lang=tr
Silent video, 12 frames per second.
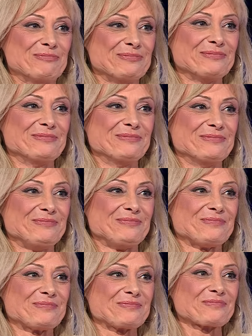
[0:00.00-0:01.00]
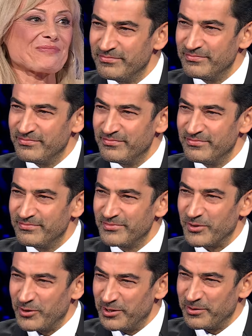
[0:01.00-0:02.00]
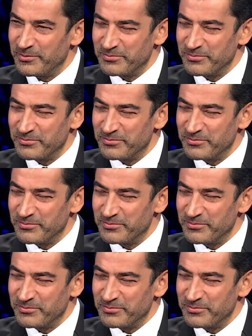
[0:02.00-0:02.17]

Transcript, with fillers: Babaanne sağ mı? Hayır. Öyle mi?